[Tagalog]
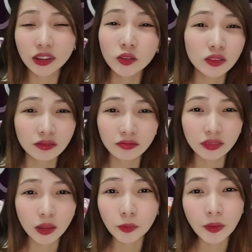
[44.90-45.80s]
yun,
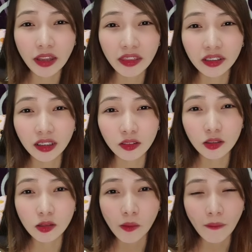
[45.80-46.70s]
nababothered
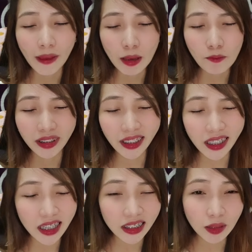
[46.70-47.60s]
ako. Kasi
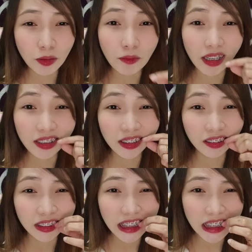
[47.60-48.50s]
Teka lang, nababothered
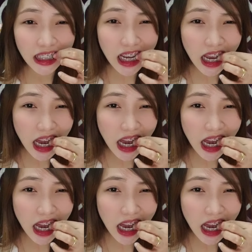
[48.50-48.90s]
ako dito.